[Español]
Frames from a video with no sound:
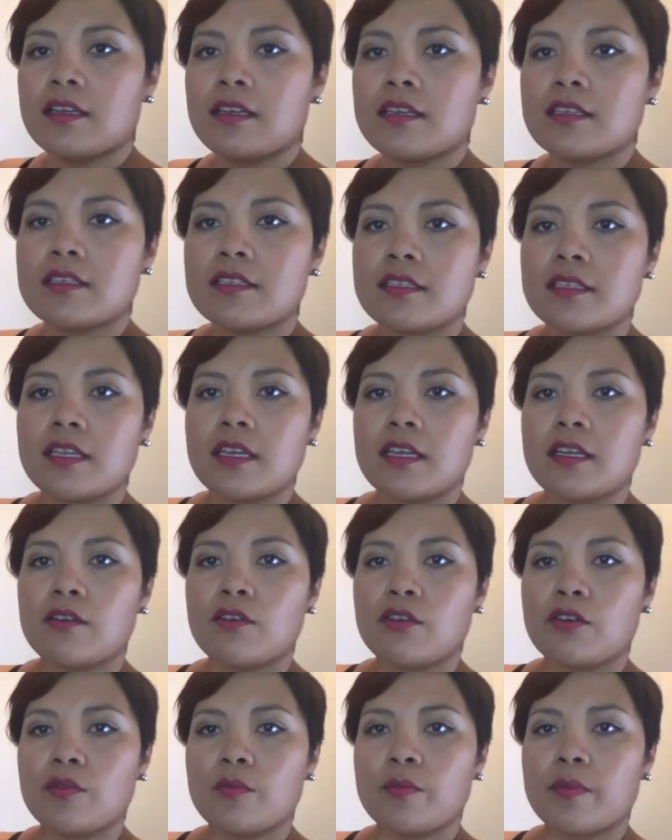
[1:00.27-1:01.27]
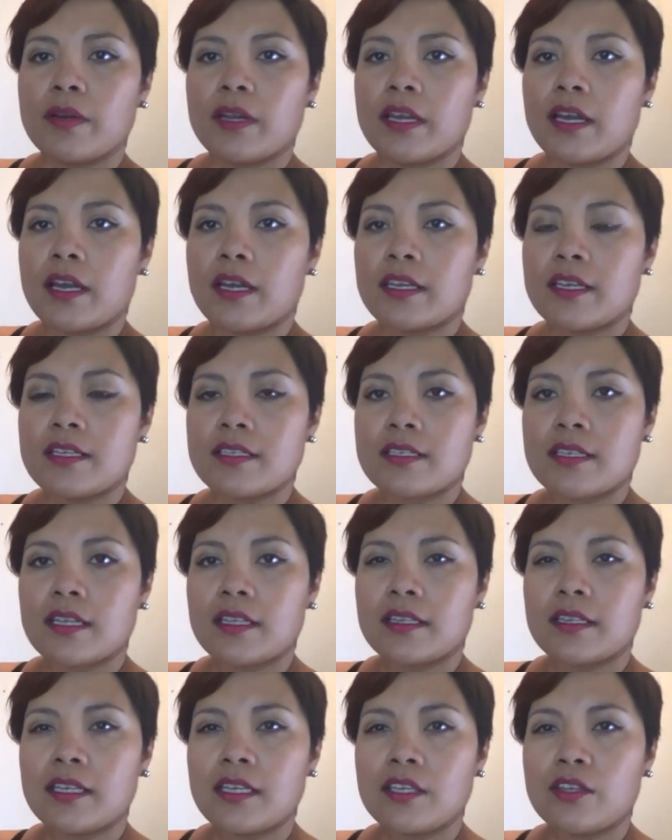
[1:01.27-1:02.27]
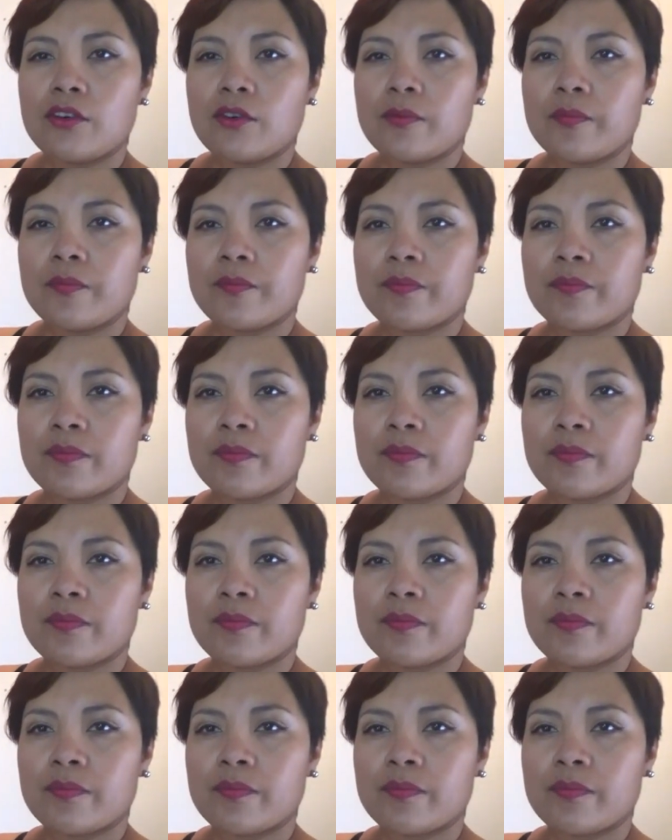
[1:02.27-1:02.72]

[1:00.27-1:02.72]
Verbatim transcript: Este lo compré allá en Saltillo.